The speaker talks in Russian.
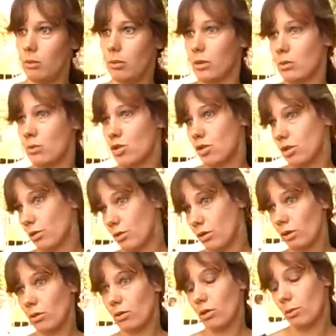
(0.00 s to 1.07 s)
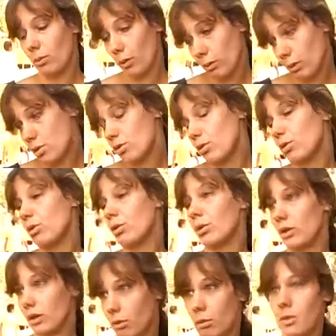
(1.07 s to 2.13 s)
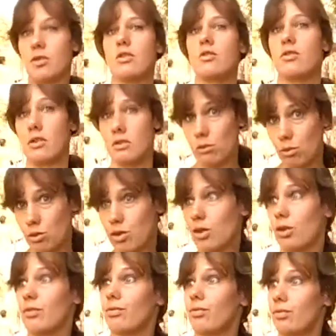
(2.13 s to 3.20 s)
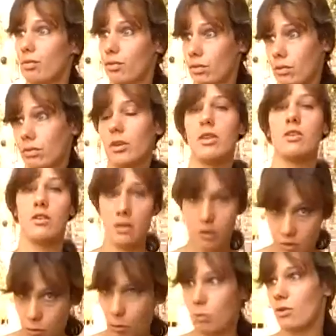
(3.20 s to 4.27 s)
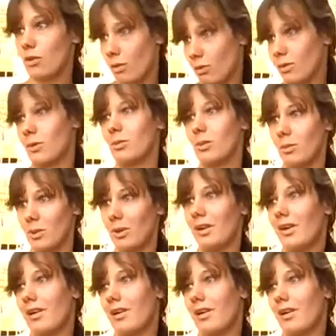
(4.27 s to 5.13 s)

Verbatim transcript: Потому что люди, которые имеют большой доход, они в большинстве случаев э, ездят на собственном автомобиле.